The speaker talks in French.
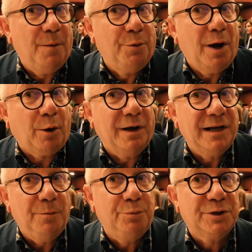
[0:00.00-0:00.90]
un, peu
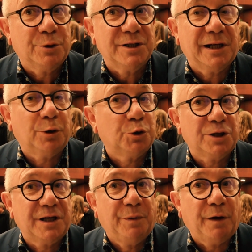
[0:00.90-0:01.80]
incroyable, puisque c'est quelque
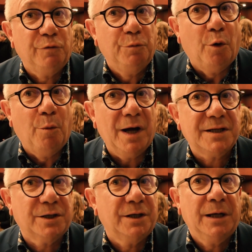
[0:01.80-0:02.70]
chose qui est prévu pour
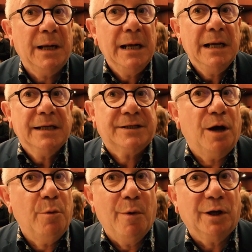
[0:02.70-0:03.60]
moi.
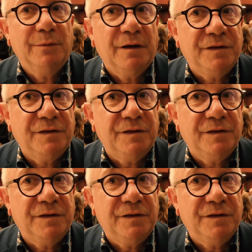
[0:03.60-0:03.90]
C'est un moment de ma